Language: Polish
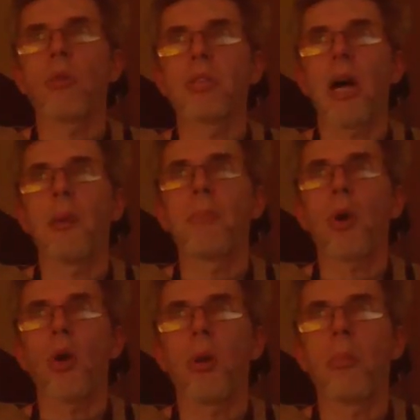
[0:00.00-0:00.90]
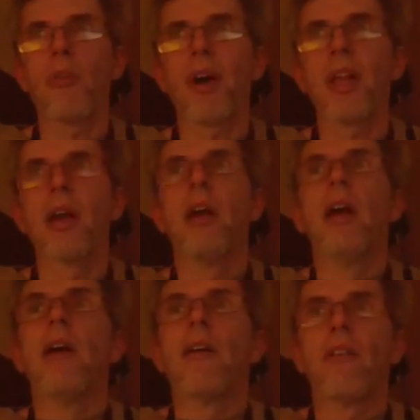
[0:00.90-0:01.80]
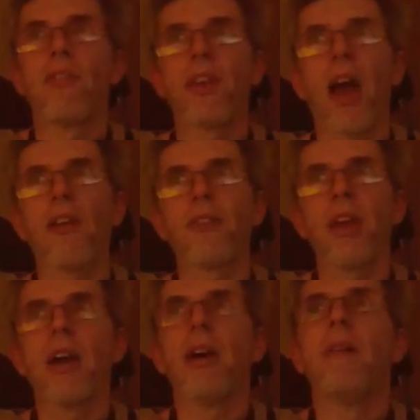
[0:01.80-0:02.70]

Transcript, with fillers: zaprogramowane w jawie,